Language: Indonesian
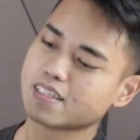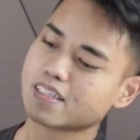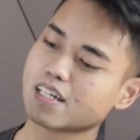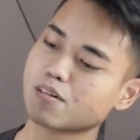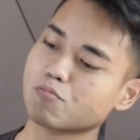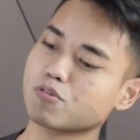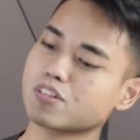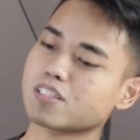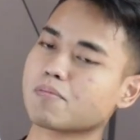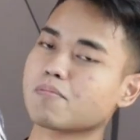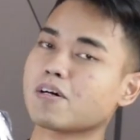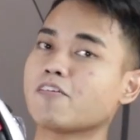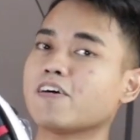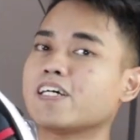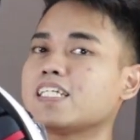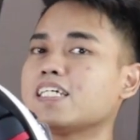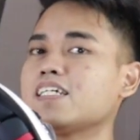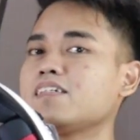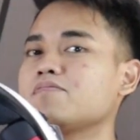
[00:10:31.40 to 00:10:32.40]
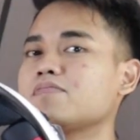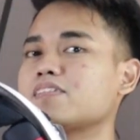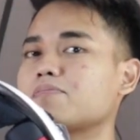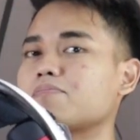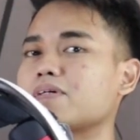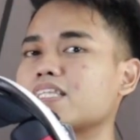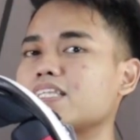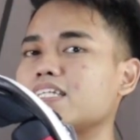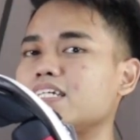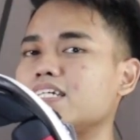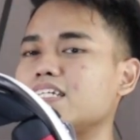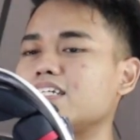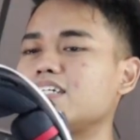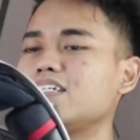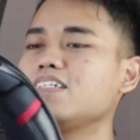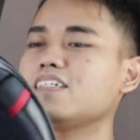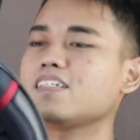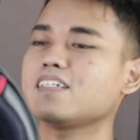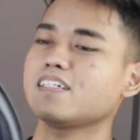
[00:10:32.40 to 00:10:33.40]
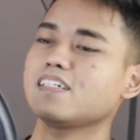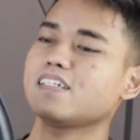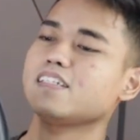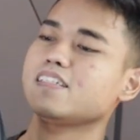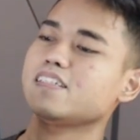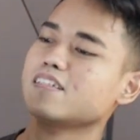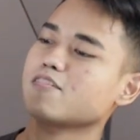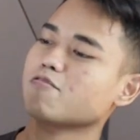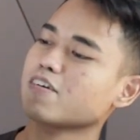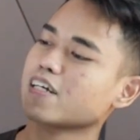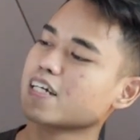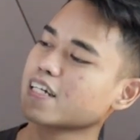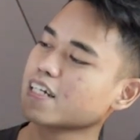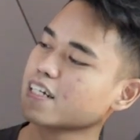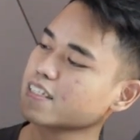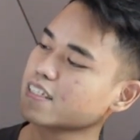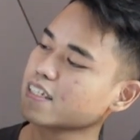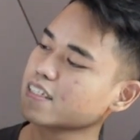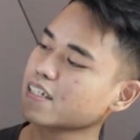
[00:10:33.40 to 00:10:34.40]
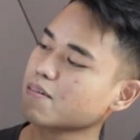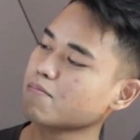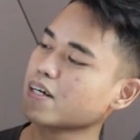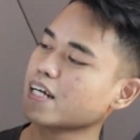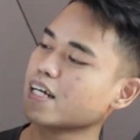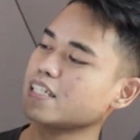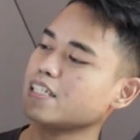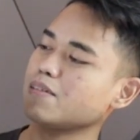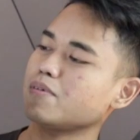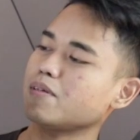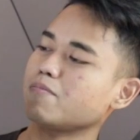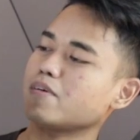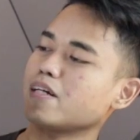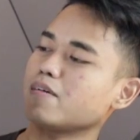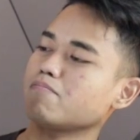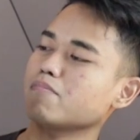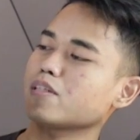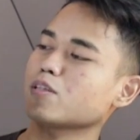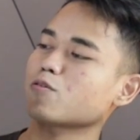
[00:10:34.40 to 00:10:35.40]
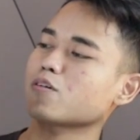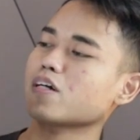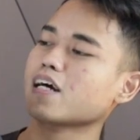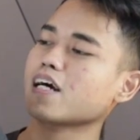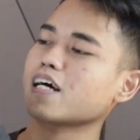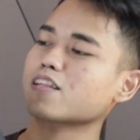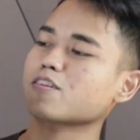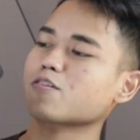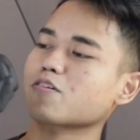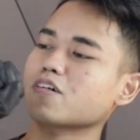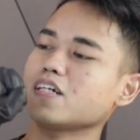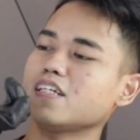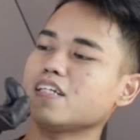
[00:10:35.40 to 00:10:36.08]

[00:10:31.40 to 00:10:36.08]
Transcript: di terbusa bawahnya seperti ini. Quick release sama kayak GP Prime bentuknya kantong